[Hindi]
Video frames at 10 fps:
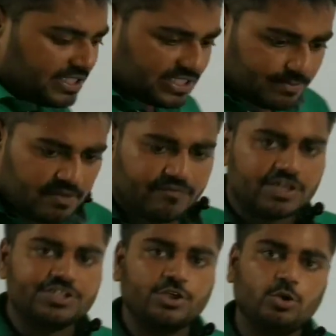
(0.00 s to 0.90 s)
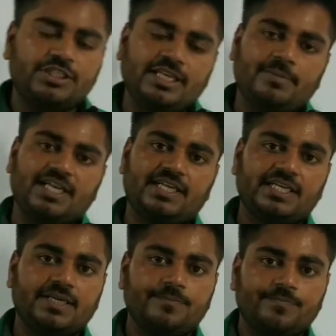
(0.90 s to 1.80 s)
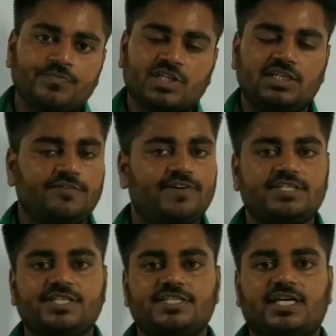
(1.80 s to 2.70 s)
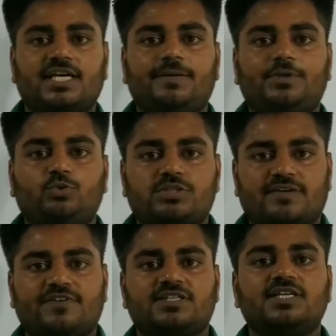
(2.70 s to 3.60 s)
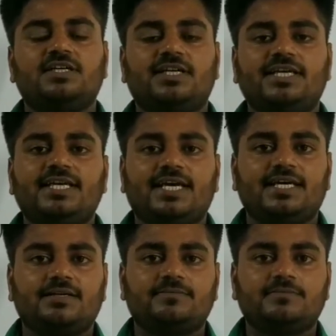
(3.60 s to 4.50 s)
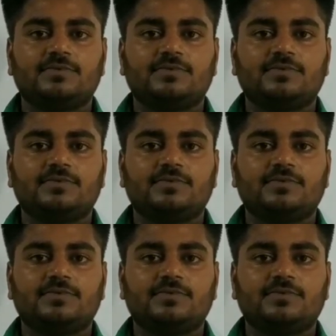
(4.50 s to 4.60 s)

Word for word: किसी भी फंक्शन को टी मानेंगे डिफ्रेंसिएशन करने पे दूसरा फंक्शन नहीं आएगा